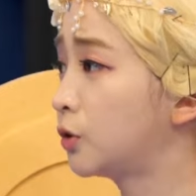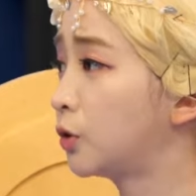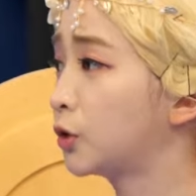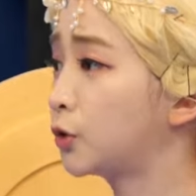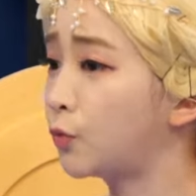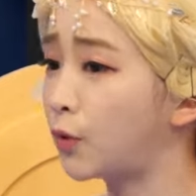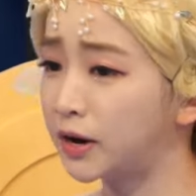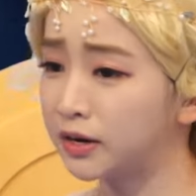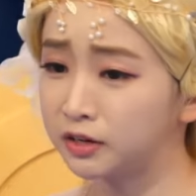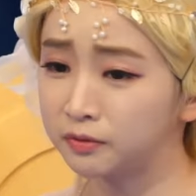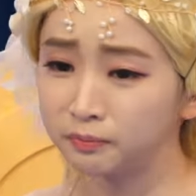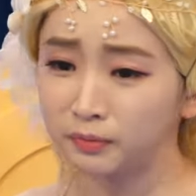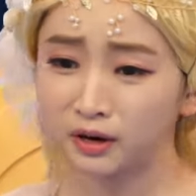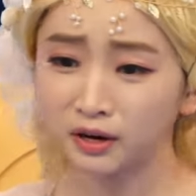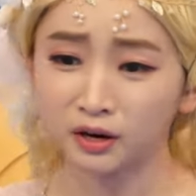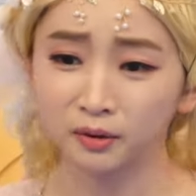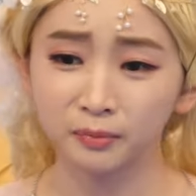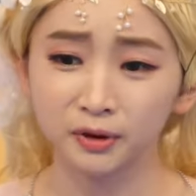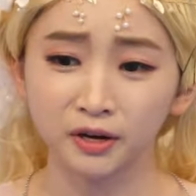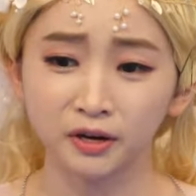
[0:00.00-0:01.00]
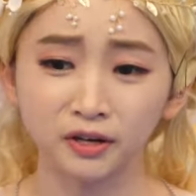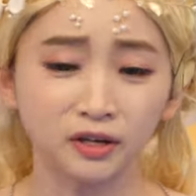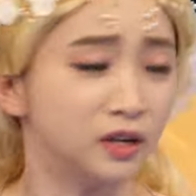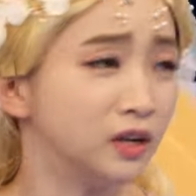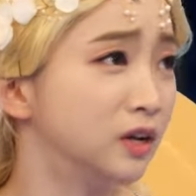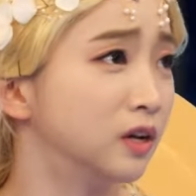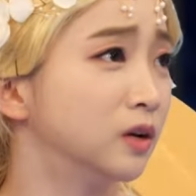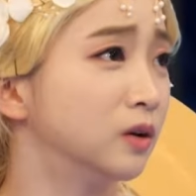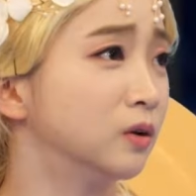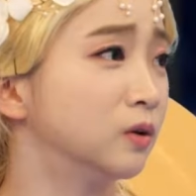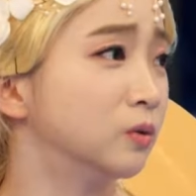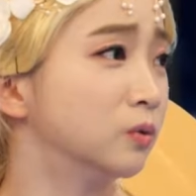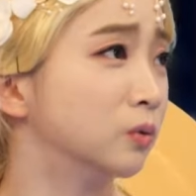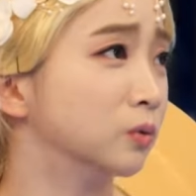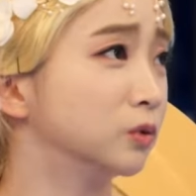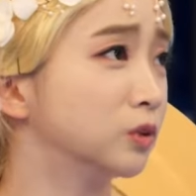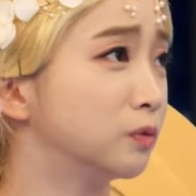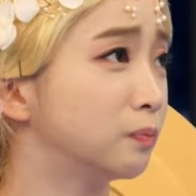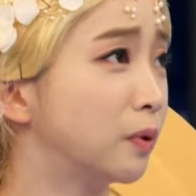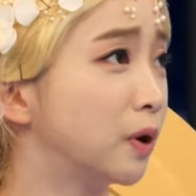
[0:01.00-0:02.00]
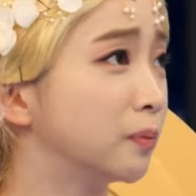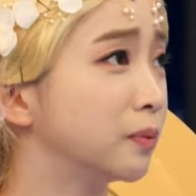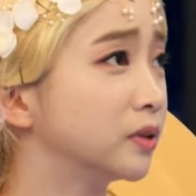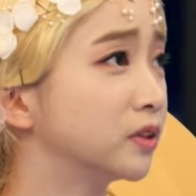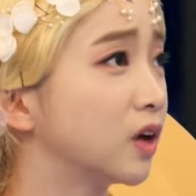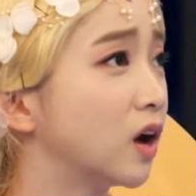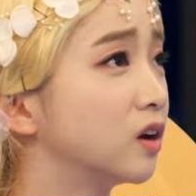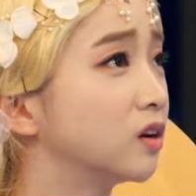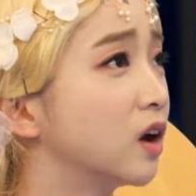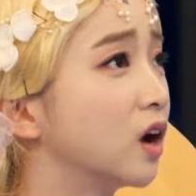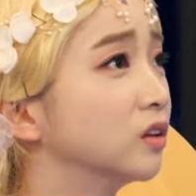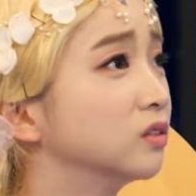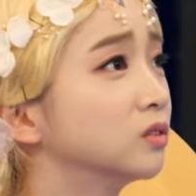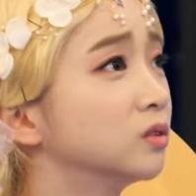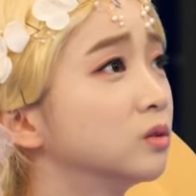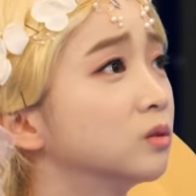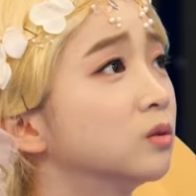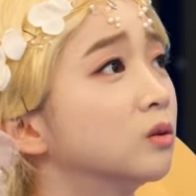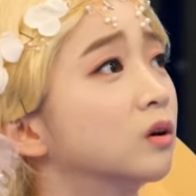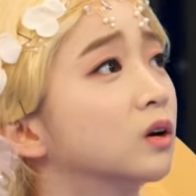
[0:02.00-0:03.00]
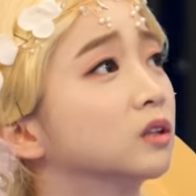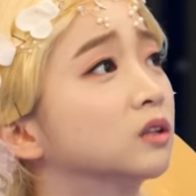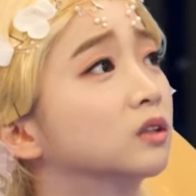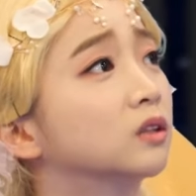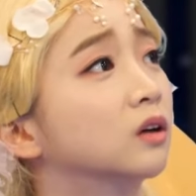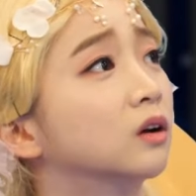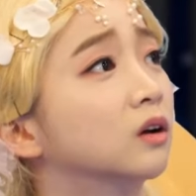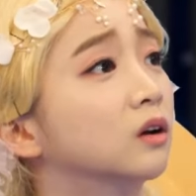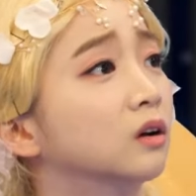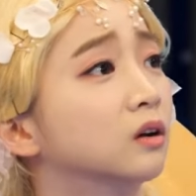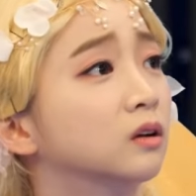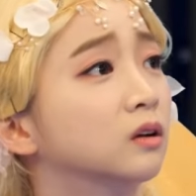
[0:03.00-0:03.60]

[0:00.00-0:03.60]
여기 와 있는 바람에 오늘 밤엔 달이 안 뜰 것 같아.